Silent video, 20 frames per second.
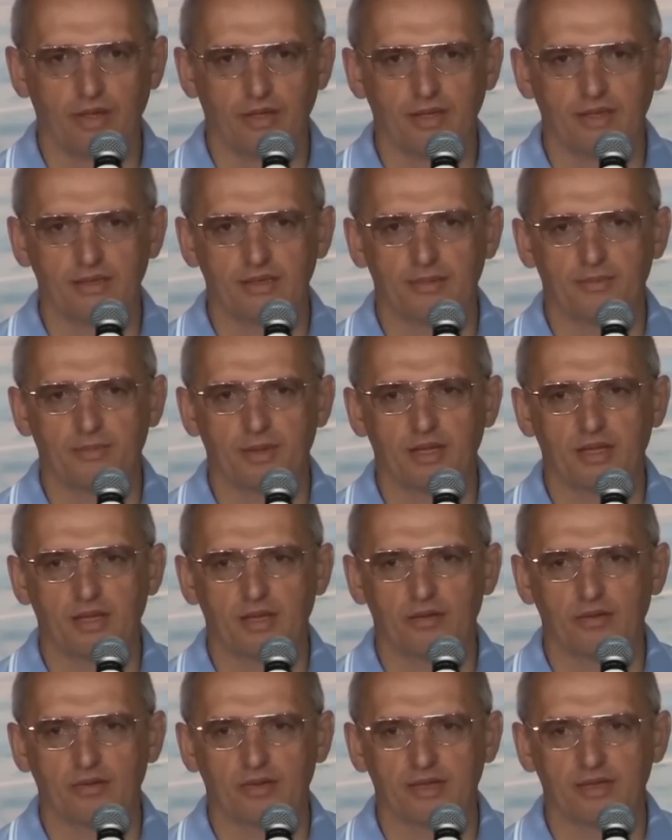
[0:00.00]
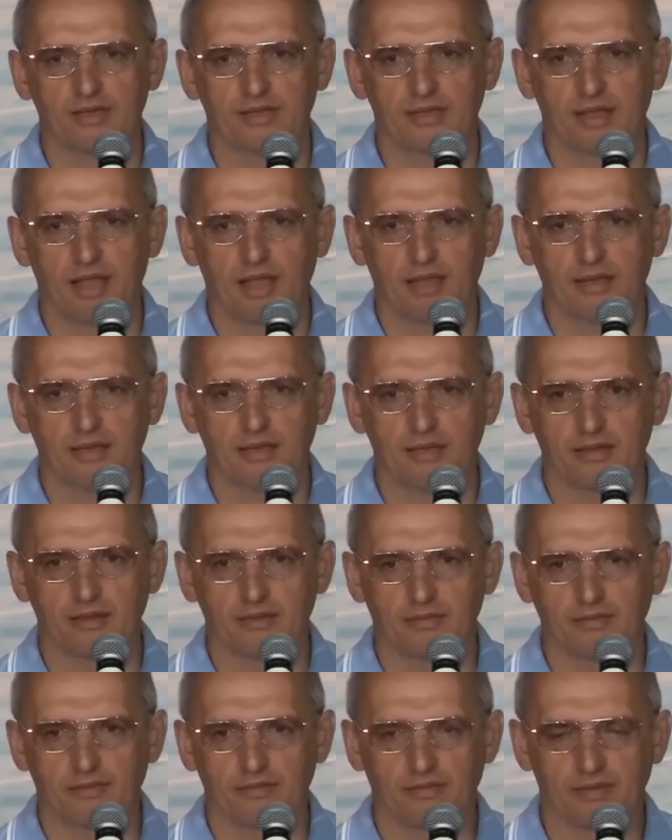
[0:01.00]
Есть определенные
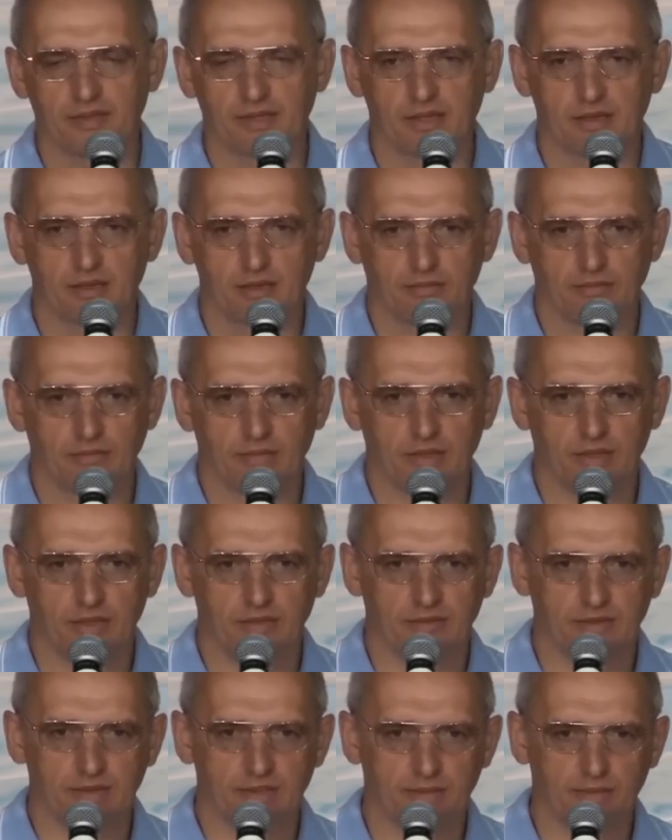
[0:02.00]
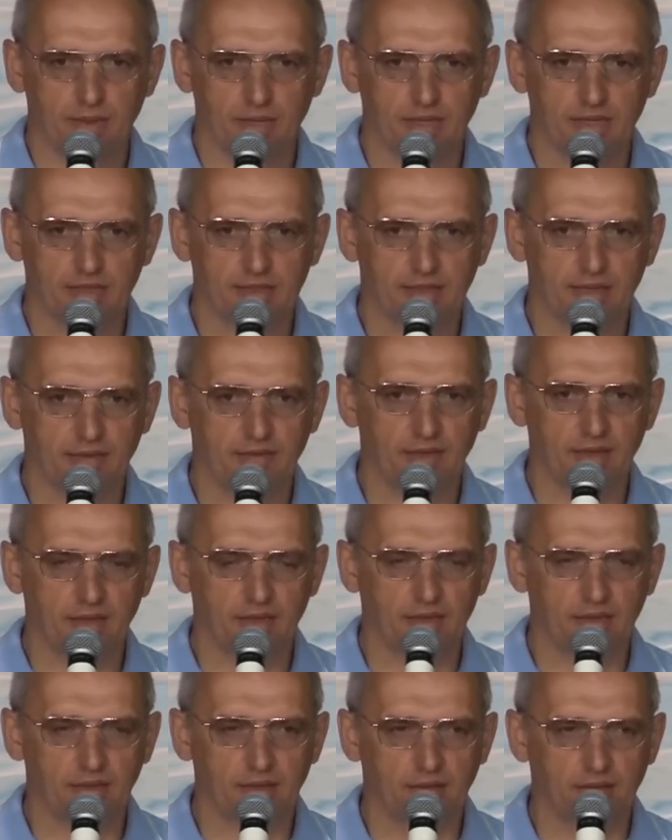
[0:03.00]
стадии в целом этого
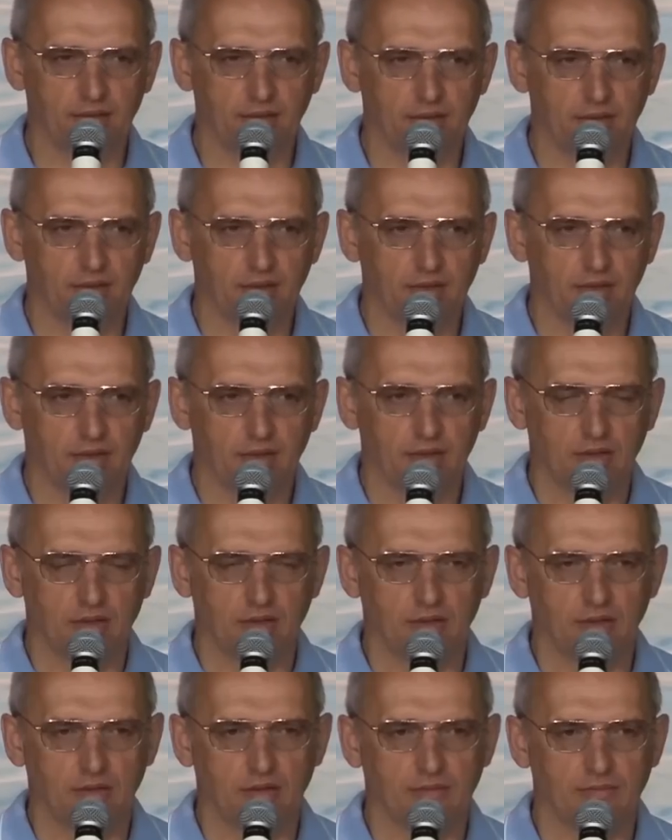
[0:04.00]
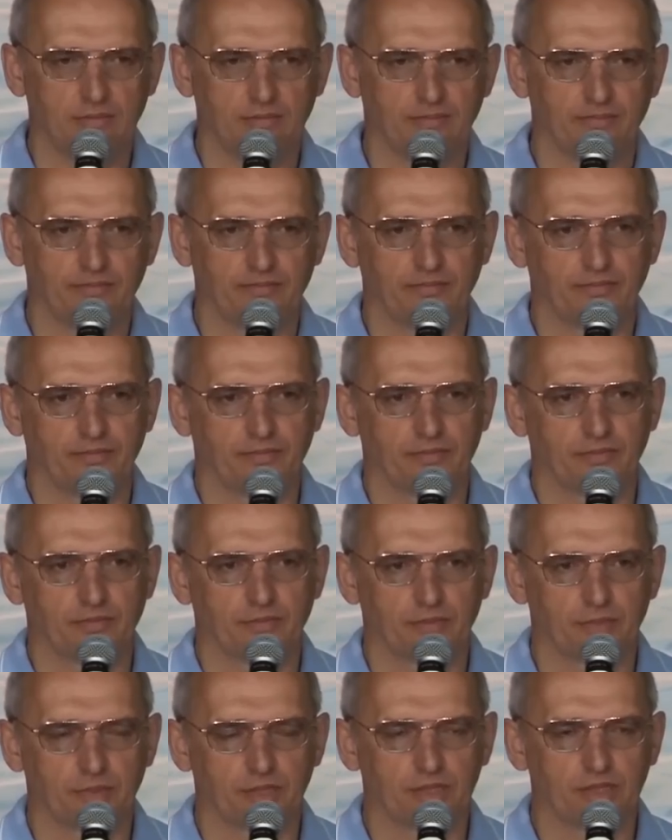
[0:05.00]
соприкосновения. А,
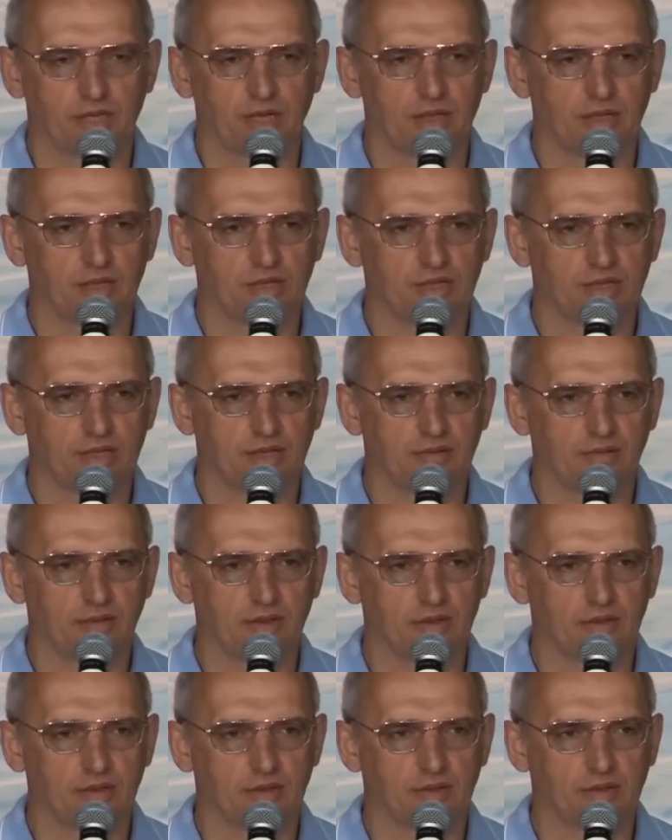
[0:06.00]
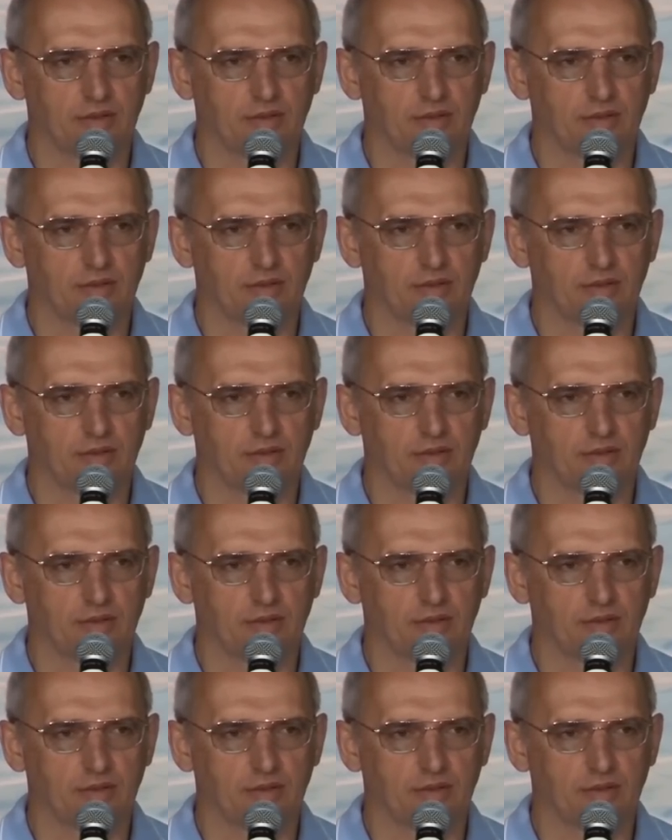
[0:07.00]
сначала человек